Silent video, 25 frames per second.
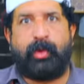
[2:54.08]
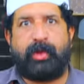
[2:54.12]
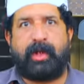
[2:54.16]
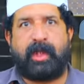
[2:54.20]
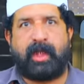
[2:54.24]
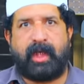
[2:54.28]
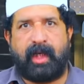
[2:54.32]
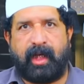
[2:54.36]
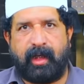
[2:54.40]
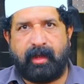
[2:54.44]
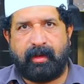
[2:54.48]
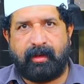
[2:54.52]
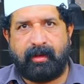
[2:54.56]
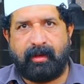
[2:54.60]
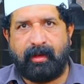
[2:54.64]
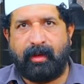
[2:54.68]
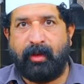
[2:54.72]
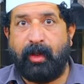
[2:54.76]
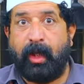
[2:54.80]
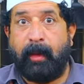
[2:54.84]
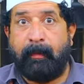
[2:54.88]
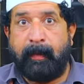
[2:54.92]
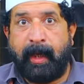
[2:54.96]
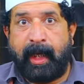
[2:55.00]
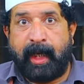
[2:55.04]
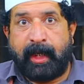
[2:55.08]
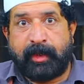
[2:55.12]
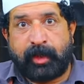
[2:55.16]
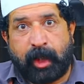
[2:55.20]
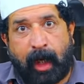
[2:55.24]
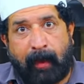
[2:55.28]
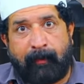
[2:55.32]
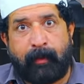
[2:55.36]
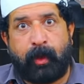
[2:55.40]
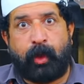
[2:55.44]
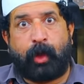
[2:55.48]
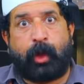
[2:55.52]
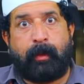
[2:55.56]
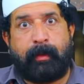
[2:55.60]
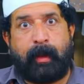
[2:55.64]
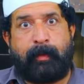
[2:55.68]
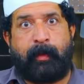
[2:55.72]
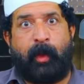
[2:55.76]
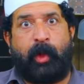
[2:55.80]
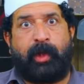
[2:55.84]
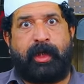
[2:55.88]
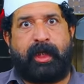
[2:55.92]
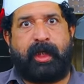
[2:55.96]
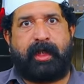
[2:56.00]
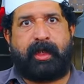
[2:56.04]
भून दिया भाई मैंने चावलों को भी
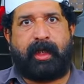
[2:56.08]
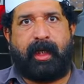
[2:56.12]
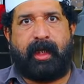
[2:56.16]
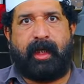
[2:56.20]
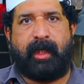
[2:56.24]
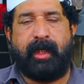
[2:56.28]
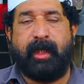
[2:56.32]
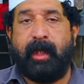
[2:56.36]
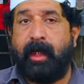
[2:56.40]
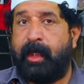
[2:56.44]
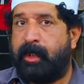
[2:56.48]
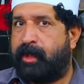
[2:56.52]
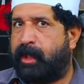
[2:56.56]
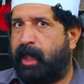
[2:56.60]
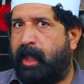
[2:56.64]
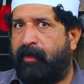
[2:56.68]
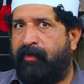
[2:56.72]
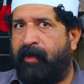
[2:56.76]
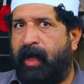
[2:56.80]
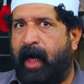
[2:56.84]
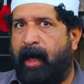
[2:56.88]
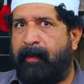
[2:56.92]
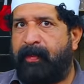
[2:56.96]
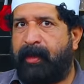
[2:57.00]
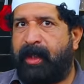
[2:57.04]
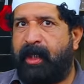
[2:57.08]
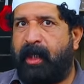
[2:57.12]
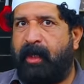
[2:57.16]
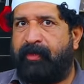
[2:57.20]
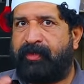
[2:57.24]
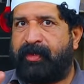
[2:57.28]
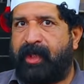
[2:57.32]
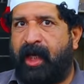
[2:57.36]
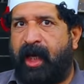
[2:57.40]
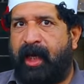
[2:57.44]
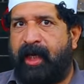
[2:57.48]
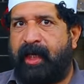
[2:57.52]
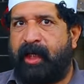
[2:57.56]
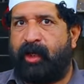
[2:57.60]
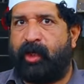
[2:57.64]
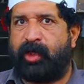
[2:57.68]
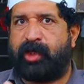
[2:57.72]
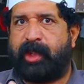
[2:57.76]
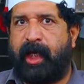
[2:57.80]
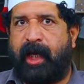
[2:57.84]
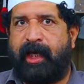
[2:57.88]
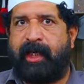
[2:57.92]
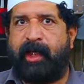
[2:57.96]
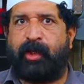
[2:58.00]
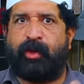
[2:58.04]
भून देता सिर्फ आपकी अफ्तारी और
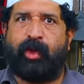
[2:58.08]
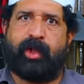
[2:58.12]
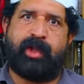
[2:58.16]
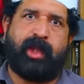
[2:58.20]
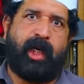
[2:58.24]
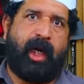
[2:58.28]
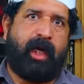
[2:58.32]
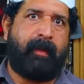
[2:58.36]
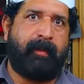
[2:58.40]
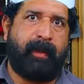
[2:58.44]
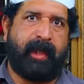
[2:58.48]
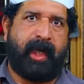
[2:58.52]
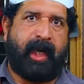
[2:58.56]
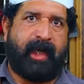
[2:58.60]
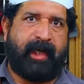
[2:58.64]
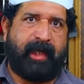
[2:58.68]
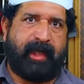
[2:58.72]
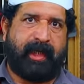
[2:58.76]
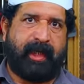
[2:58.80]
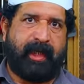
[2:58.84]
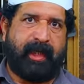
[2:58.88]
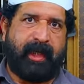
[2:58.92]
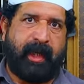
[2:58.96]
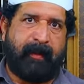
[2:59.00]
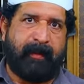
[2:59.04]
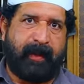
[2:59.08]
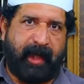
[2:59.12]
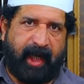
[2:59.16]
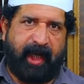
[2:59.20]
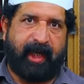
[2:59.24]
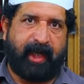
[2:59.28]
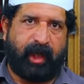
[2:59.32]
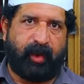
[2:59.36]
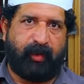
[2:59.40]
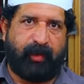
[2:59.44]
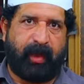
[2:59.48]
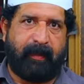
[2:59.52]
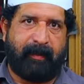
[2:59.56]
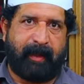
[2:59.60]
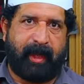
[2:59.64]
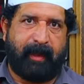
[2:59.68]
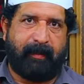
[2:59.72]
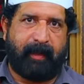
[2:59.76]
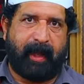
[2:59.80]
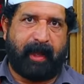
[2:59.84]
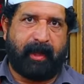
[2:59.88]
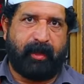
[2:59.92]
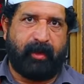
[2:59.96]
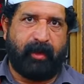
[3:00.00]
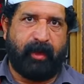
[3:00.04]
सैरी को आसान बनाने के लिए हम ठहरे हुए मेरे
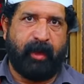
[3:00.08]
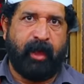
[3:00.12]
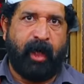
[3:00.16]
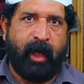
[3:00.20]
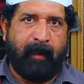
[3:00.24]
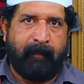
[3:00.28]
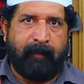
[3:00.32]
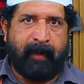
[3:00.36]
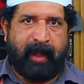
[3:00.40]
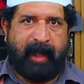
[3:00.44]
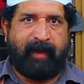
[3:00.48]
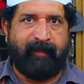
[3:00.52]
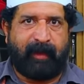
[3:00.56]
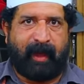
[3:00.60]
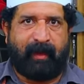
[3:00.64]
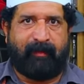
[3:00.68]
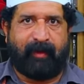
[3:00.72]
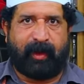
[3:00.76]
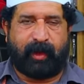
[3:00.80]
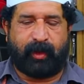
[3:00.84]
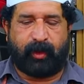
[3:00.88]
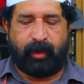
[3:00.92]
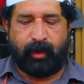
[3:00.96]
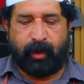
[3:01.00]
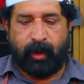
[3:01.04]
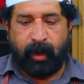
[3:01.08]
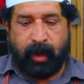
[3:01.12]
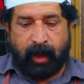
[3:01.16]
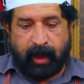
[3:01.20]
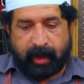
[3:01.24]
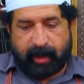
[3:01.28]
भाइयों मेरे बल देखो